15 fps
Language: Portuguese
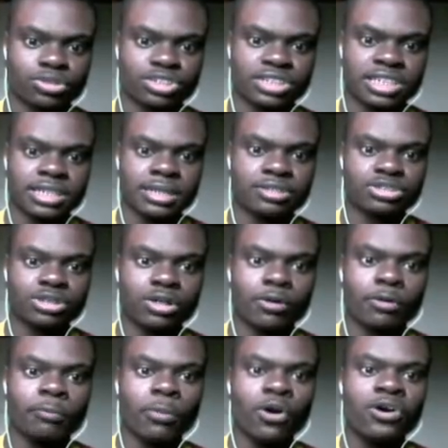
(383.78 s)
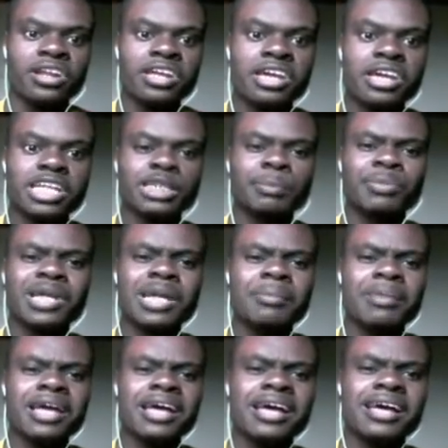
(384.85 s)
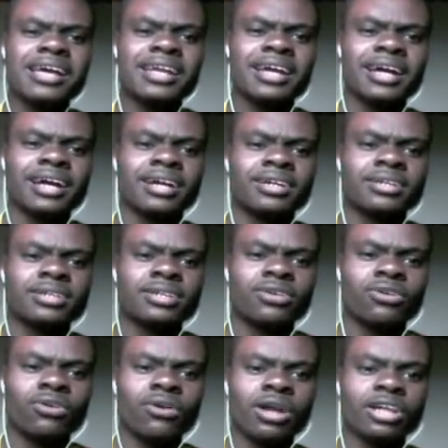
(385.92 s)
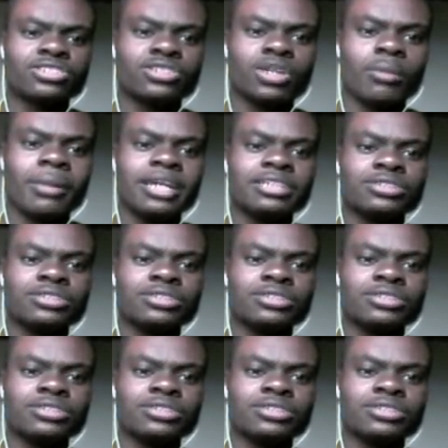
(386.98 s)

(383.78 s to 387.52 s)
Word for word: Goleiro 3 d de novo. Boni de primeira! Olha só,